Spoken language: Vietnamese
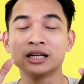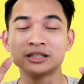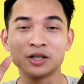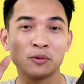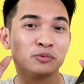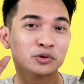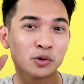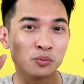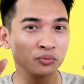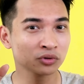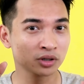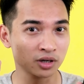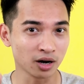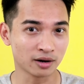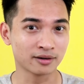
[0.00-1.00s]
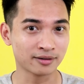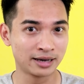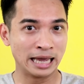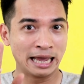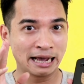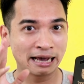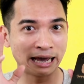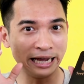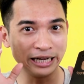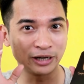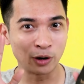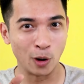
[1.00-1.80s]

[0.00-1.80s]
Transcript: Trống rung cực kỳ kinh